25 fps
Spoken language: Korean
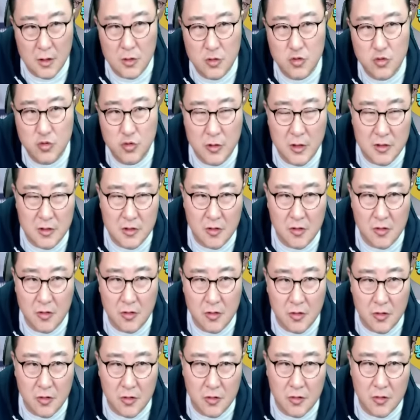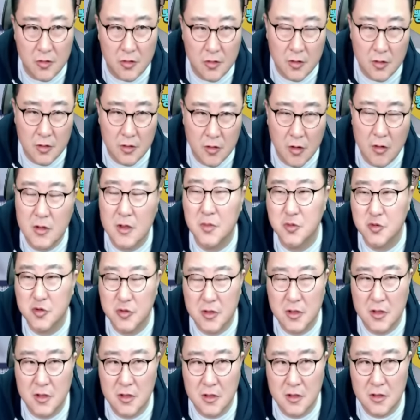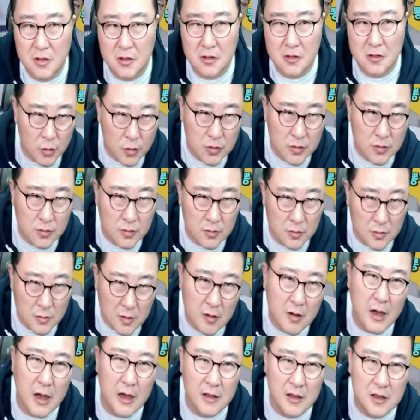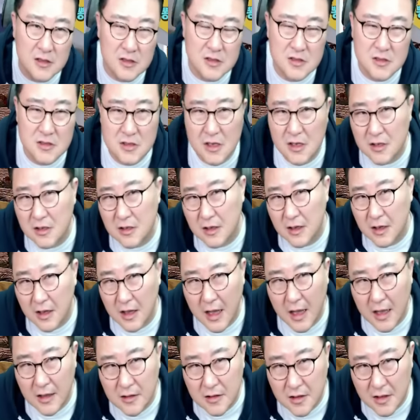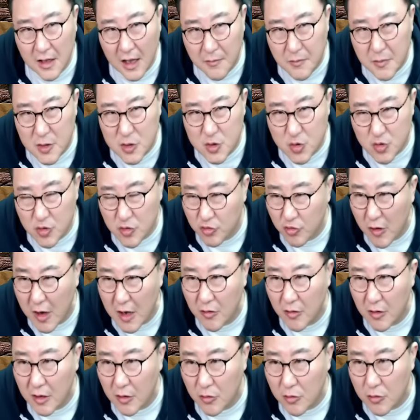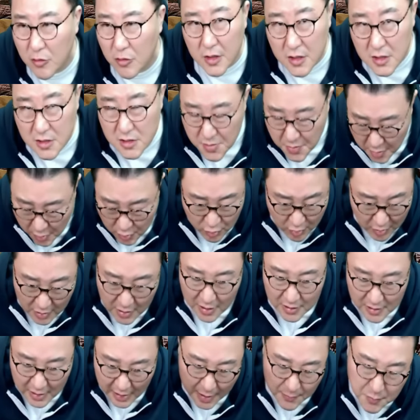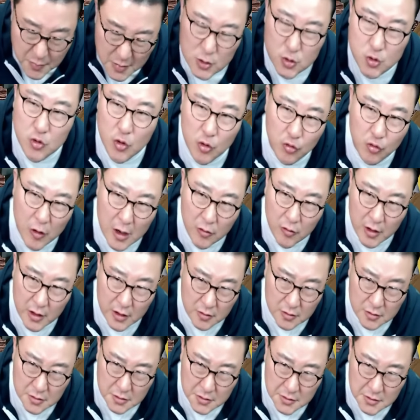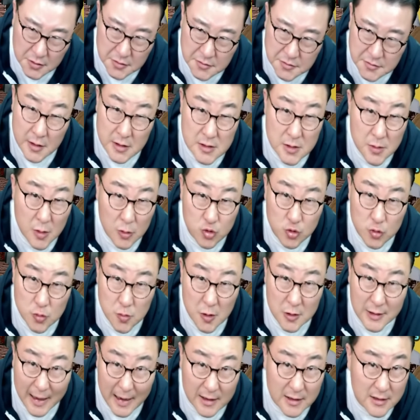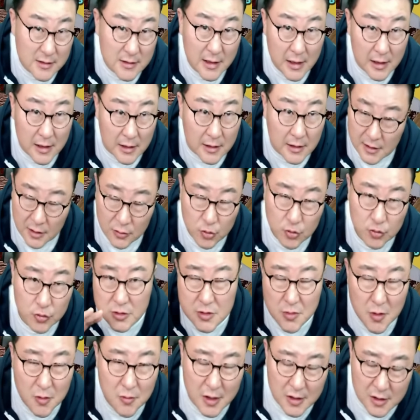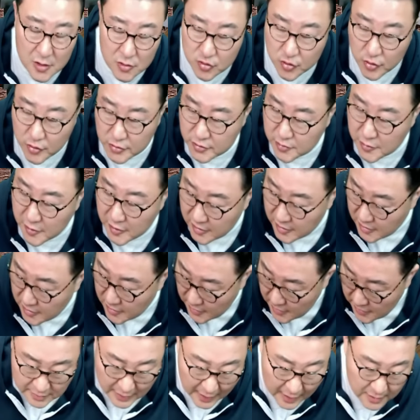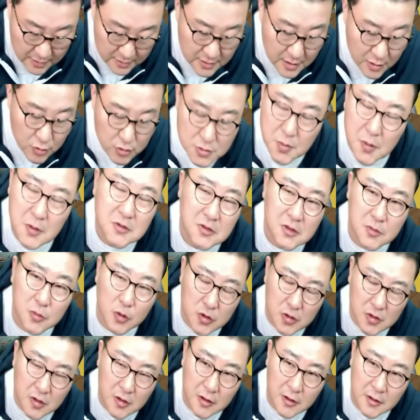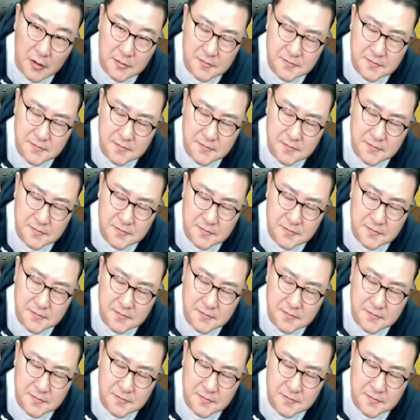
이중으로 돼서 더 깊숙이 못 들어간 게 진짜 하늘이 한민족을 구한 거라고. 이재명을 구한 게 아니라 한민족을 구한 거야, 이거는. 이재명 죽으면 다 끝나. 나도 이재명 많이 죽었으면 다 끝내고 싶었어, 모든 걸.